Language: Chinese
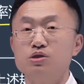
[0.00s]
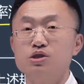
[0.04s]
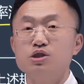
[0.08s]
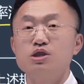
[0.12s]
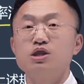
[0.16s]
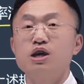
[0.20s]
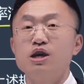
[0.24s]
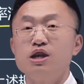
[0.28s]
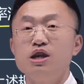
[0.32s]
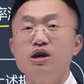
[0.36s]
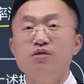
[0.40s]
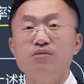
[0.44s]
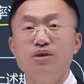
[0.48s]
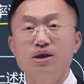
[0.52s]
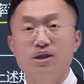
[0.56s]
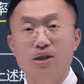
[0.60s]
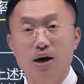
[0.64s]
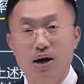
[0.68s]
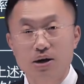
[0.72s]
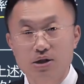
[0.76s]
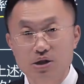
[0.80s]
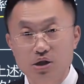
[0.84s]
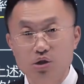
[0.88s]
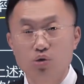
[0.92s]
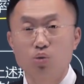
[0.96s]
你得认为
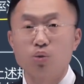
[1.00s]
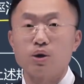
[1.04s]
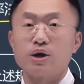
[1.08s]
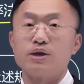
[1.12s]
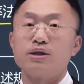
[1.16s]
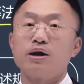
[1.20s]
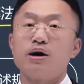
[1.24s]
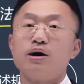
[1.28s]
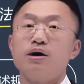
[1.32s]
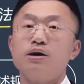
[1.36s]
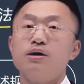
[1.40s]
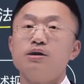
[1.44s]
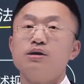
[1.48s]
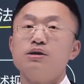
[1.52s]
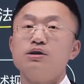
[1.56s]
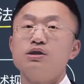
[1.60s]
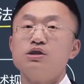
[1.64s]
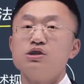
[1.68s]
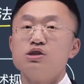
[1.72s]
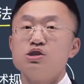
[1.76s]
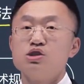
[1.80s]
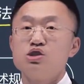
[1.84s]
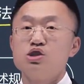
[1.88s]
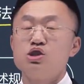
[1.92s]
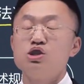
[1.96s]
它是对的。
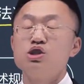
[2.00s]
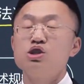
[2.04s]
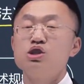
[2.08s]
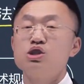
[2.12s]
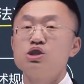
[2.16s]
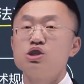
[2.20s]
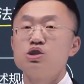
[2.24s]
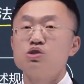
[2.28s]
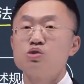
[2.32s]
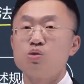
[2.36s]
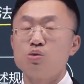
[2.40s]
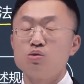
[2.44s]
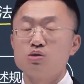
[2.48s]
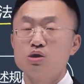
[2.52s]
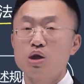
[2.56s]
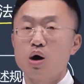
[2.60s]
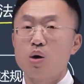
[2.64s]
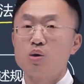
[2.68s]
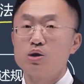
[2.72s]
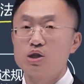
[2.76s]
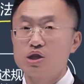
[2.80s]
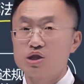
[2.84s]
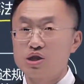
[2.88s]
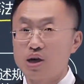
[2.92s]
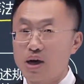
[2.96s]
其实从
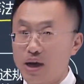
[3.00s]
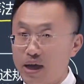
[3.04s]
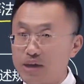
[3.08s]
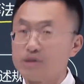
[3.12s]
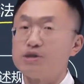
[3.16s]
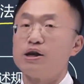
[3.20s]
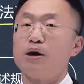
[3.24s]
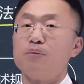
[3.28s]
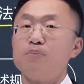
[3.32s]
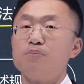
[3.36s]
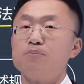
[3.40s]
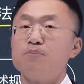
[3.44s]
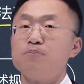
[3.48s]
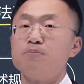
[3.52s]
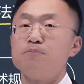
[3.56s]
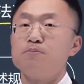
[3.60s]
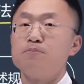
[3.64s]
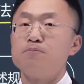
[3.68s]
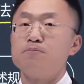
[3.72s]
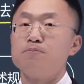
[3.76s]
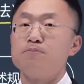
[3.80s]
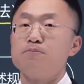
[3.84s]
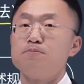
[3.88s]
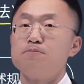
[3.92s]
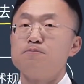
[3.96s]
道理上来讲，
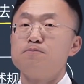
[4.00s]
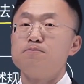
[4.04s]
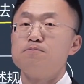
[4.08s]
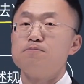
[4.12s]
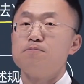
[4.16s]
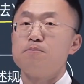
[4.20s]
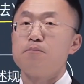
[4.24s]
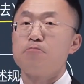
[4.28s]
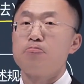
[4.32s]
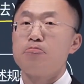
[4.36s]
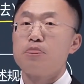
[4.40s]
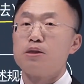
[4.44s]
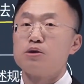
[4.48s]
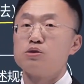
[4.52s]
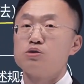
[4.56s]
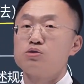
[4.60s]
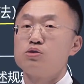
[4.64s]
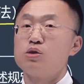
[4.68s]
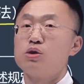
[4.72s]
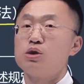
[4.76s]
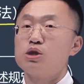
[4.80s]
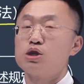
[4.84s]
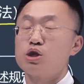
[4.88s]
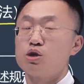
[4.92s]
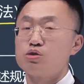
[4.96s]

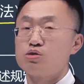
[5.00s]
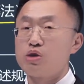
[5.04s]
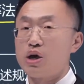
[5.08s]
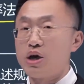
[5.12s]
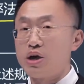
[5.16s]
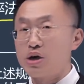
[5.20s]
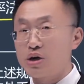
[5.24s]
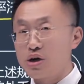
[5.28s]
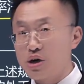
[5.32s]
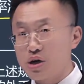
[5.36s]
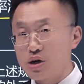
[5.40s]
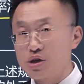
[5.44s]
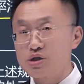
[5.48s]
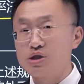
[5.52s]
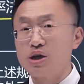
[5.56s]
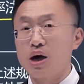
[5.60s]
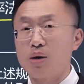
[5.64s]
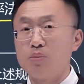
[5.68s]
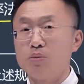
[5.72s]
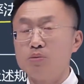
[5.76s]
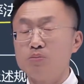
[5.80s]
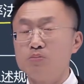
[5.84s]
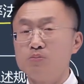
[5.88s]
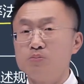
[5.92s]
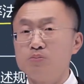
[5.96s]
所有者权益各个
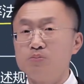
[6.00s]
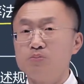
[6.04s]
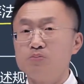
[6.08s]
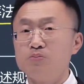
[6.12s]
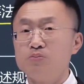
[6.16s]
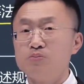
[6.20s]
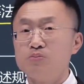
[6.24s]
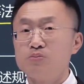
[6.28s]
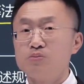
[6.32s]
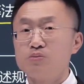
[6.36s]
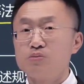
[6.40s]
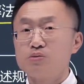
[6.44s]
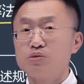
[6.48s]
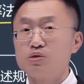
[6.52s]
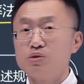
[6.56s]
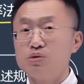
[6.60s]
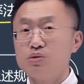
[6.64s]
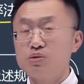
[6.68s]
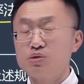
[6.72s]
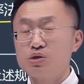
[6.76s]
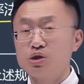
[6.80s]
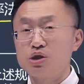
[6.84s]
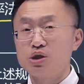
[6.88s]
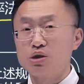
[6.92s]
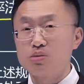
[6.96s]
项目
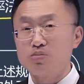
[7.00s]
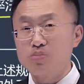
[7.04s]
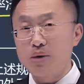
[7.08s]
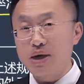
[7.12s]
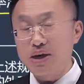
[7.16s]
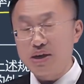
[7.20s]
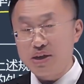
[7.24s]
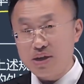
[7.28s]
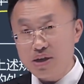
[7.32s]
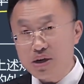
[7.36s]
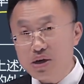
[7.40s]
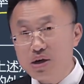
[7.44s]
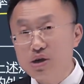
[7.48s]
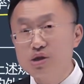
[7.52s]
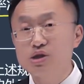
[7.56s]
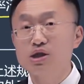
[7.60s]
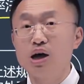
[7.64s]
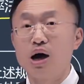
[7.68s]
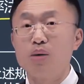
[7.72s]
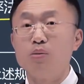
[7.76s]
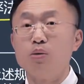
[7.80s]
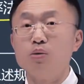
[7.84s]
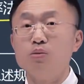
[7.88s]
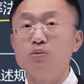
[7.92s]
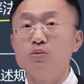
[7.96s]
都是每一个
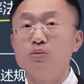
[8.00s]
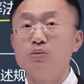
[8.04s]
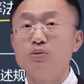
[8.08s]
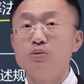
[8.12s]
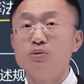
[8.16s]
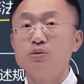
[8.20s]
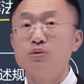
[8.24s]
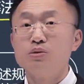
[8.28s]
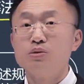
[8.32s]
项目